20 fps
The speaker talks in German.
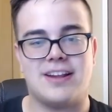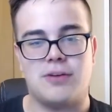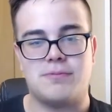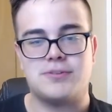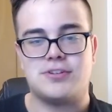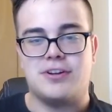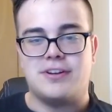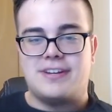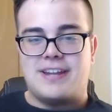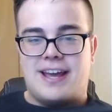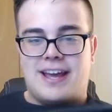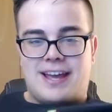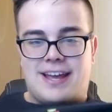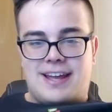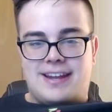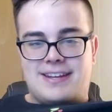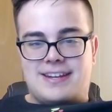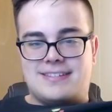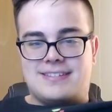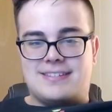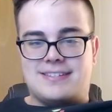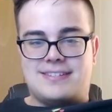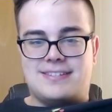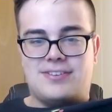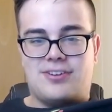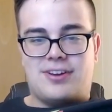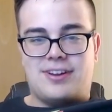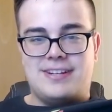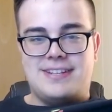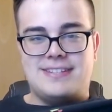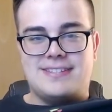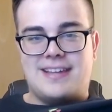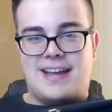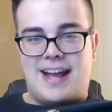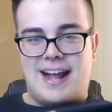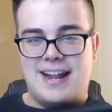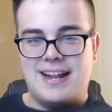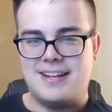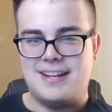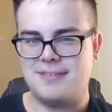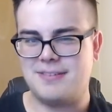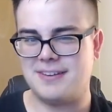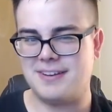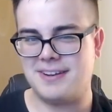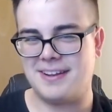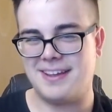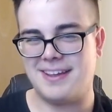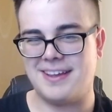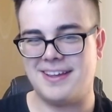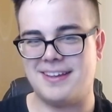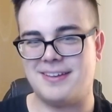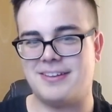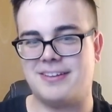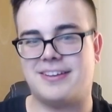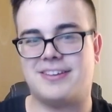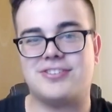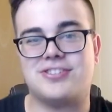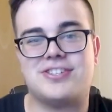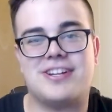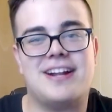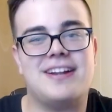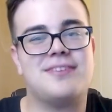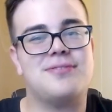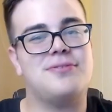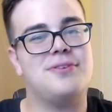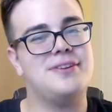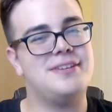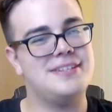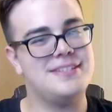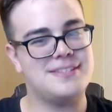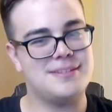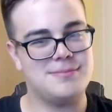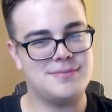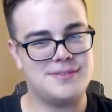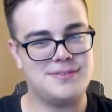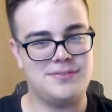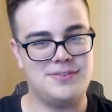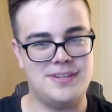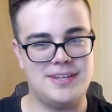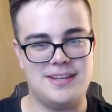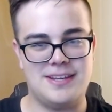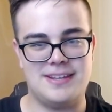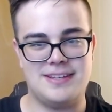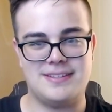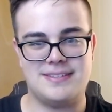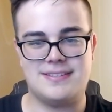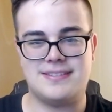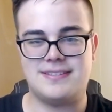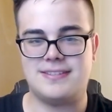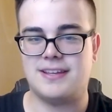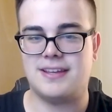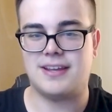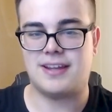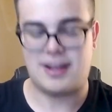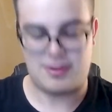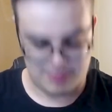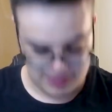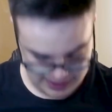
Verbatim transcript: Ich glaube schon daran, dass es noch in dieser alten äh, Gestaltung von The Sims 4 ist, äh,